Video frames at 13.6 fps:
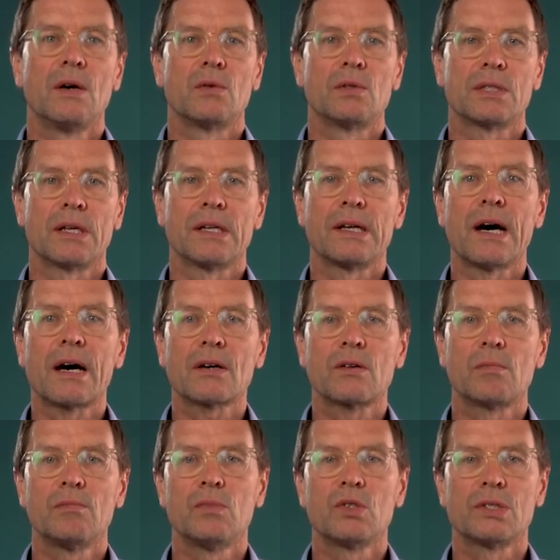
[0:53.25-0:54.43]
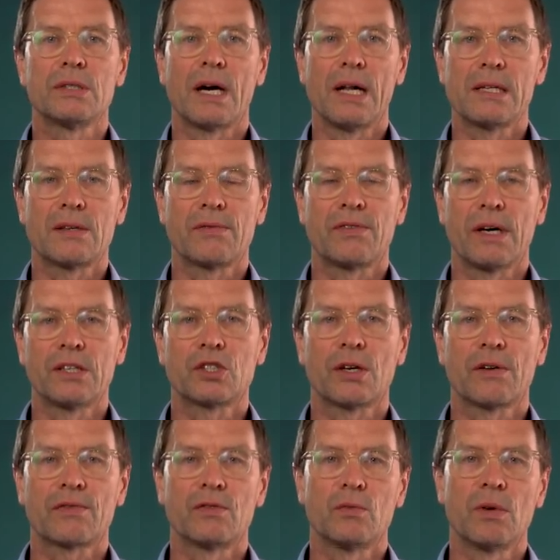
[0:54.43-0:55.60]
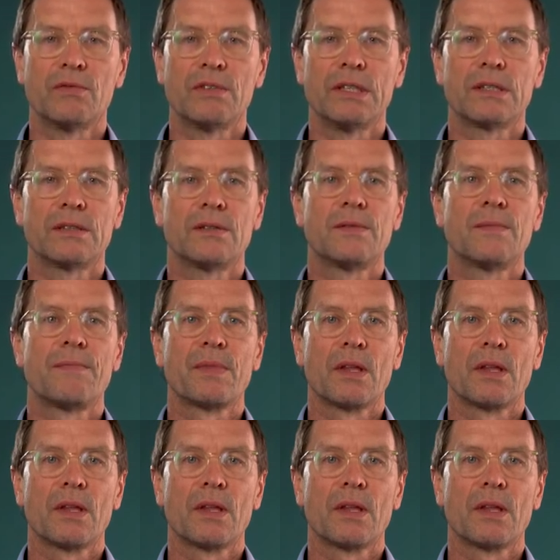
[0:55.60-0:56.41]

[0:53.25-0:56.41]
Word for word: und seine Nachkommen müssen alte Feindschaften überwinden,